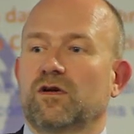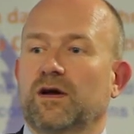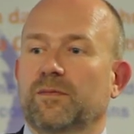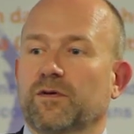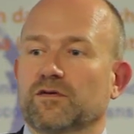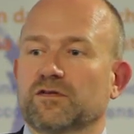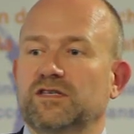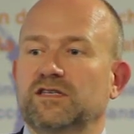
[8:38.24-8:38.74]
euh,
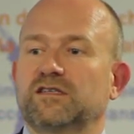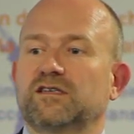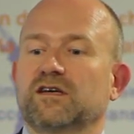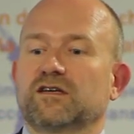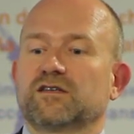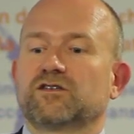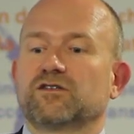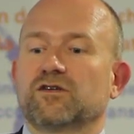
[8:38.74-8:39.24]

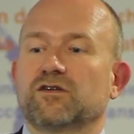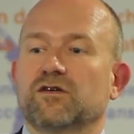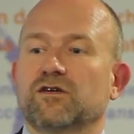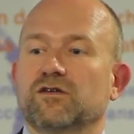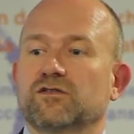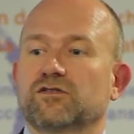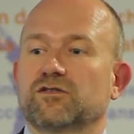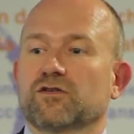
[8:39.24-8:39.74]
l'apprentissage
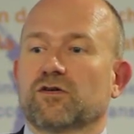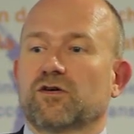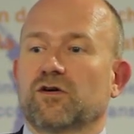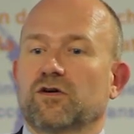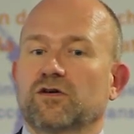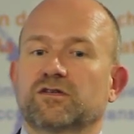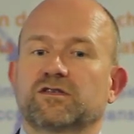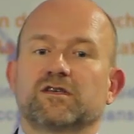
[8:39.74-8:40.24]
sur
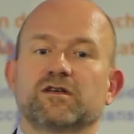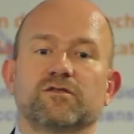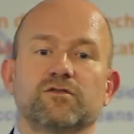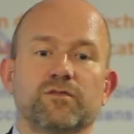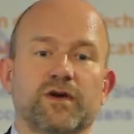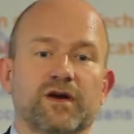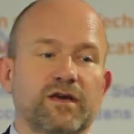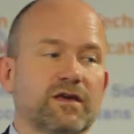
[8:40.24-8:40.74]
ce qui est
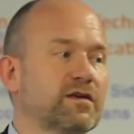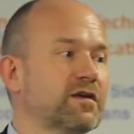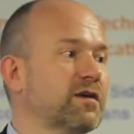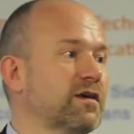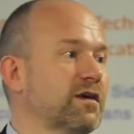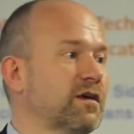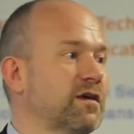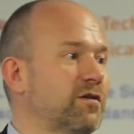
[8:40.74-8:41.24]
numérique
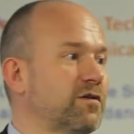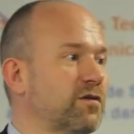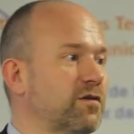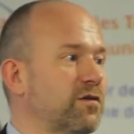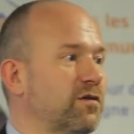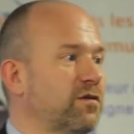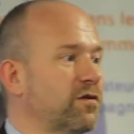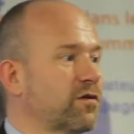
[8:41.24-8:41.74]
et,
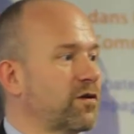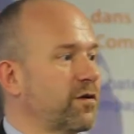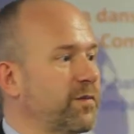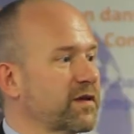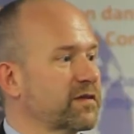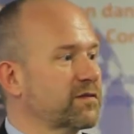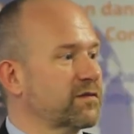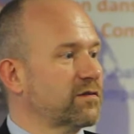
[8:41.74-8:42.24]
le, le,
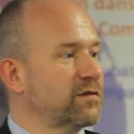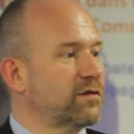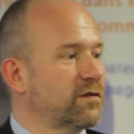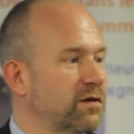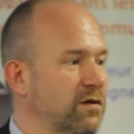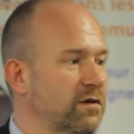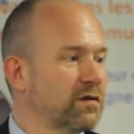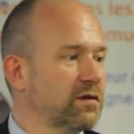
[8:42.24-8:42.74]
commerce en ligne.
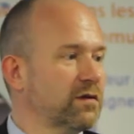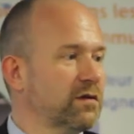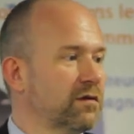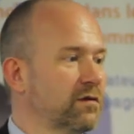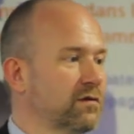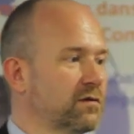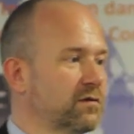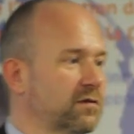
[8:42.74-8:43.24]

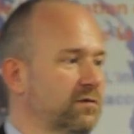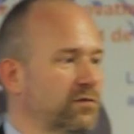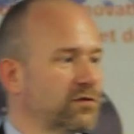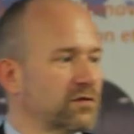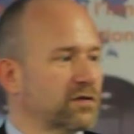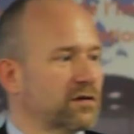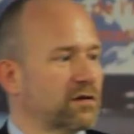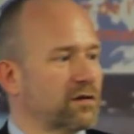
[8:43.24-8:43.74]
C'est
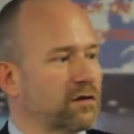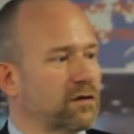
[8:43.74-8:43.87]
beau ça.